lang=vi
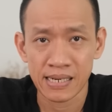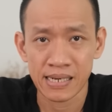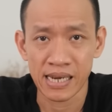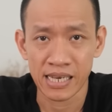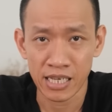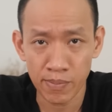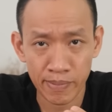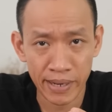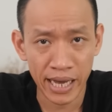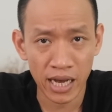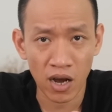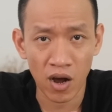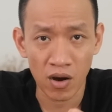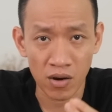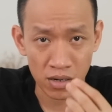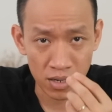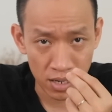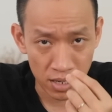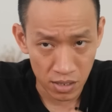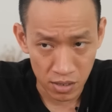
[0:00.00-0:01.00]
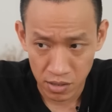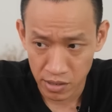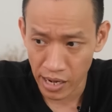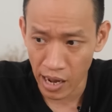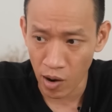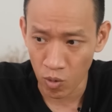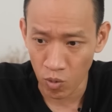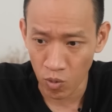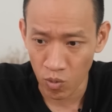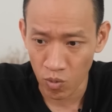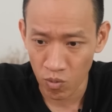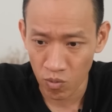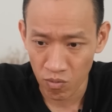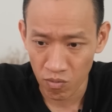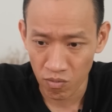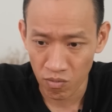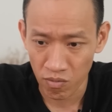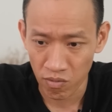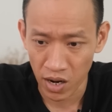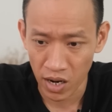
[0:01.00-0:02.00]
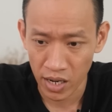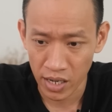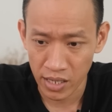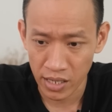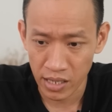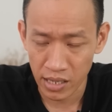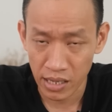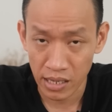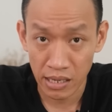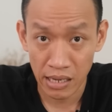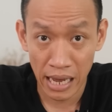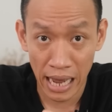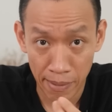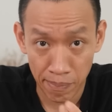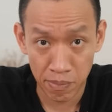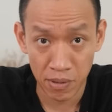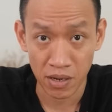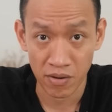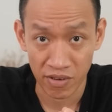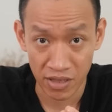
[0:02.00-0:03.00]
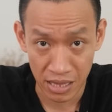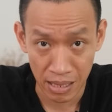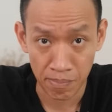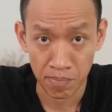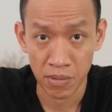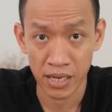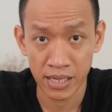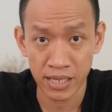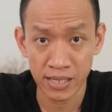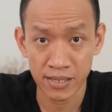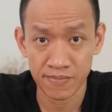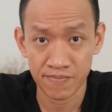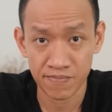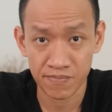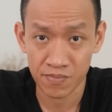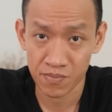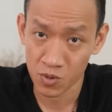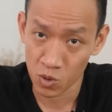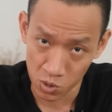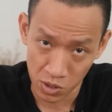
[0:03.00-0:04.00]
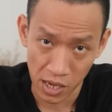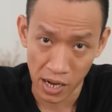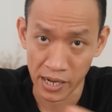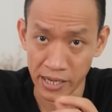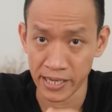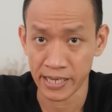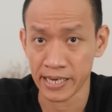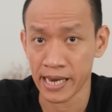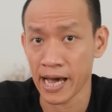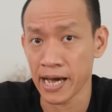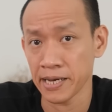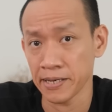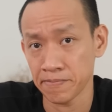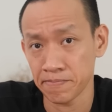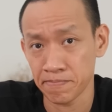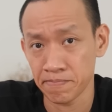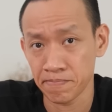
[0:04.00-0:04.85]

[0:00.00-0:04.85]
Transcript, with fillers: để giúp các con đương đầu với áp lực về tâm lý của thời hiện đại.